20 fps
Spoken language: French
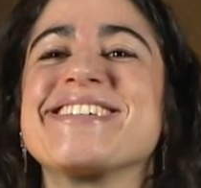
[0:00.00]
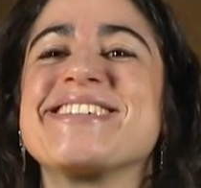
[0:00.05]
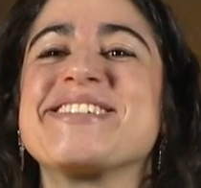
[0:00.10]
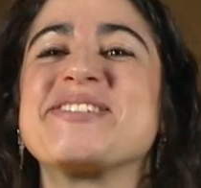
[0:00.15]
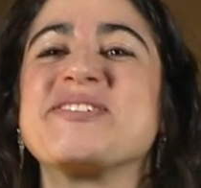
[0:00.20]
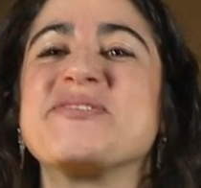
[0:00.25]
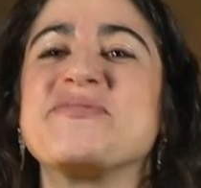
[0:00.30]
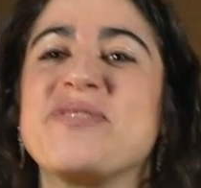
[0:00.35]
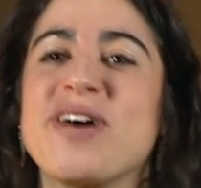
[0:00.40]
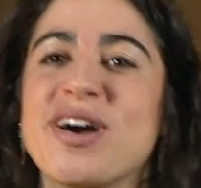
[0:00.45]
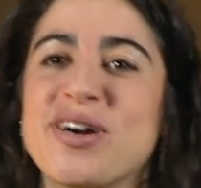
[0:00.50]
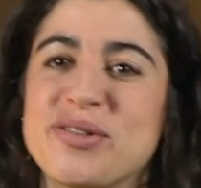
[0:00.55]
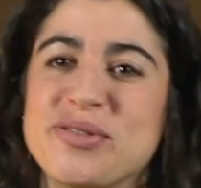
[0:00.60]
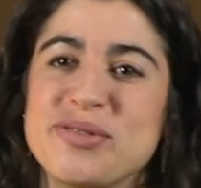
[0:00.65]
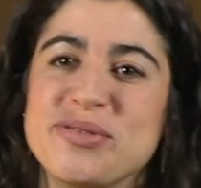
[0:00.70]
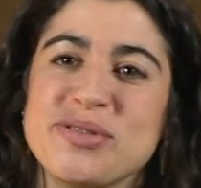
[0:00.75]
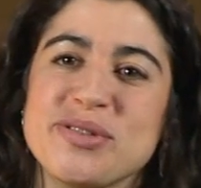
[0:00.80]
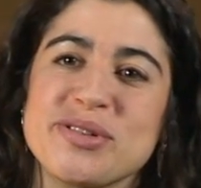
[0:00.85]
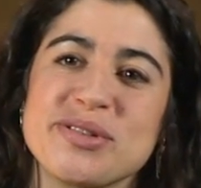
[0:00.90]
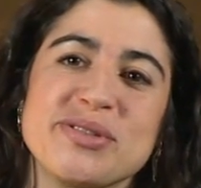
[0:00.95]
ce
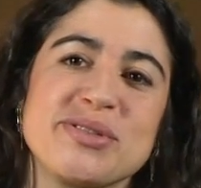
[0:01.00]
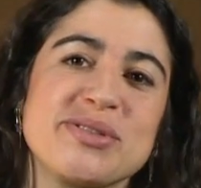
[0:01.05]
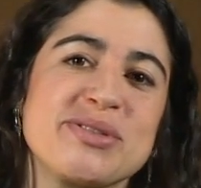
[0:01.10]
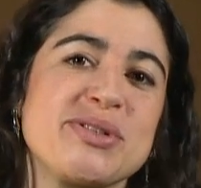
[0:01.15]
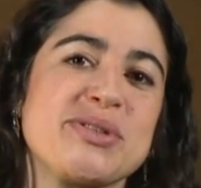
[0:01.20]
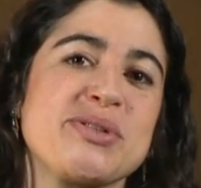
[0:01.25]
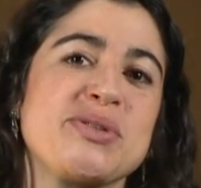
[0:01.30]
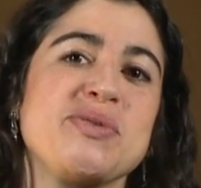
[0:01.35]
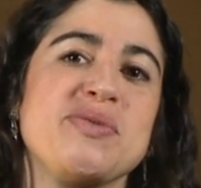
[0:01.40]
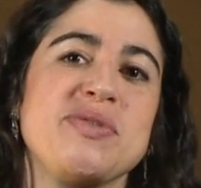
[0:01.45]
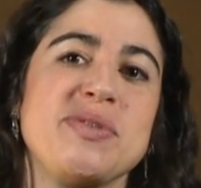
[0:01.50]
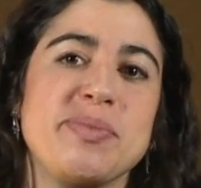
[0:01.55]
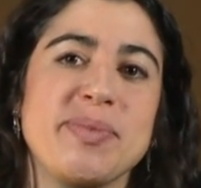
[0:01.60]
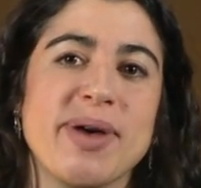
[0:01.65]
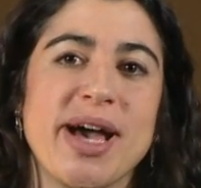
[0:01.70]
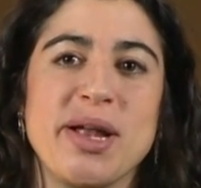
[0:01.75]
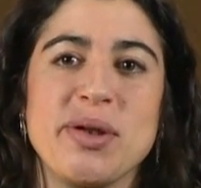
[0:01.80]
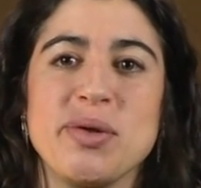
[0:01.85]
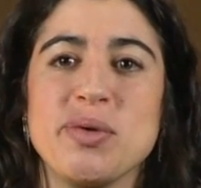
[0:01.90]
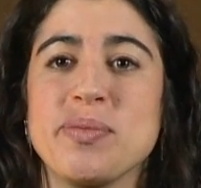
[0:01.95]
parcours ne se suffit
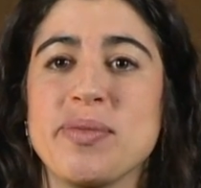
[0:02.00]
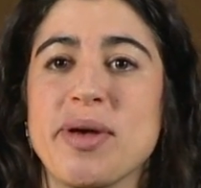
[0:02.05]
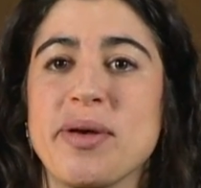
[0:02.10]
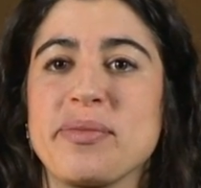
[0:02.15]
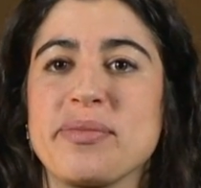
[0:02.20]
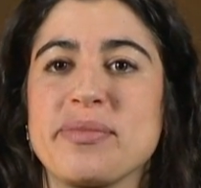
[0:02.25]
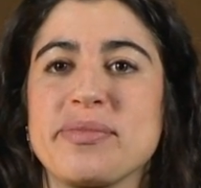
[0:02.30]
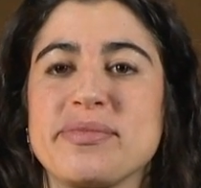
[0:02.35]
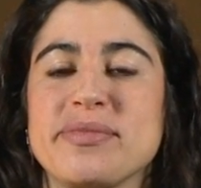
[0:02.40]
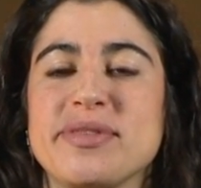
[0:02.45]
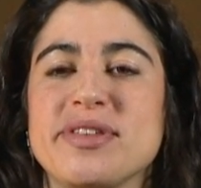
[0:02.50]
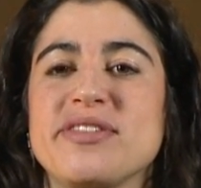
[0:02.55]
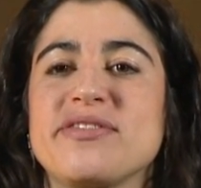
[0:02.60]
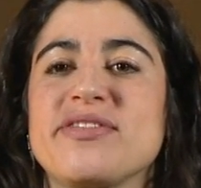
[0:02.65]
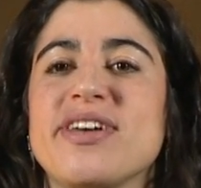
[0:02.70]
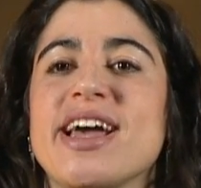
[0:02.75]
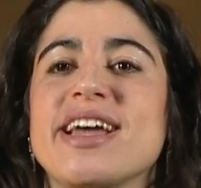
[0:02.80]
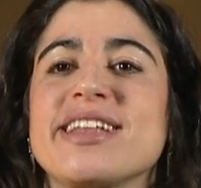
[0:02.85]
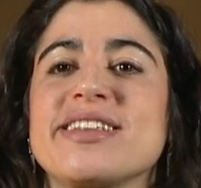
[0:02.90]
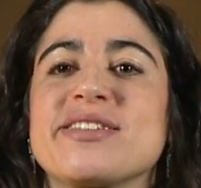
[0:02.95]
pas à lui-même. Il
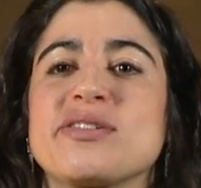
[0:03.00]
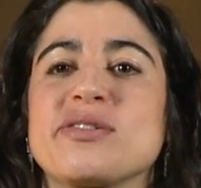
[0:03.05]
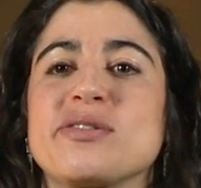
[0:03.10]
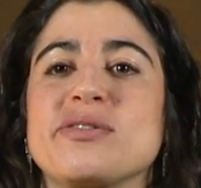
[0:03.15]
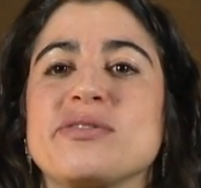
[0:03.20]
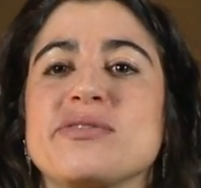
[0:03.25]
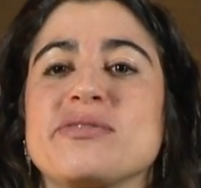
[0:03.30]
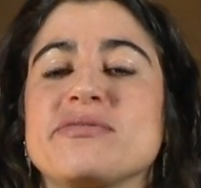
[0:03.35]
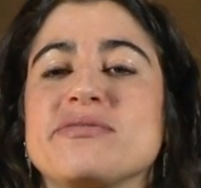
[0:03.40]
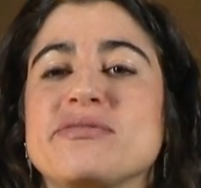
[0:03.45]
va être euh,